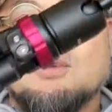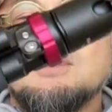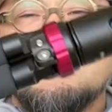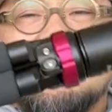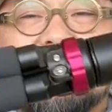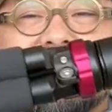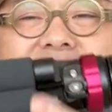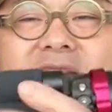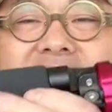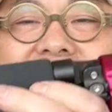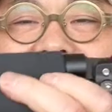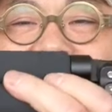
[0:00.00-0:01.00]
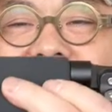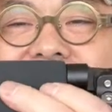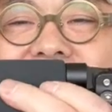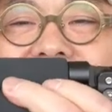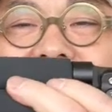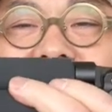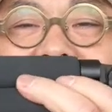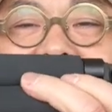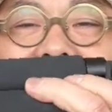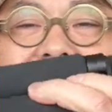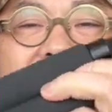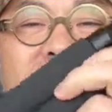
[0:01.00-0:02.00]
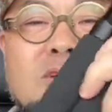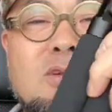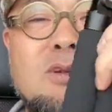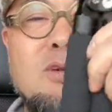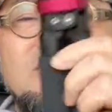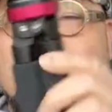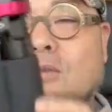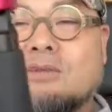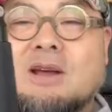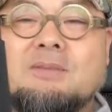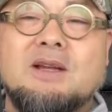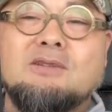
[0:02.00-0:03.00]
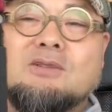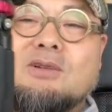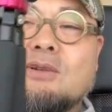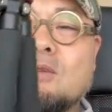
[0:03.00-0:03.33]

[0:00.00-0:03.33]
こちらの三脚です先ほどのと比べると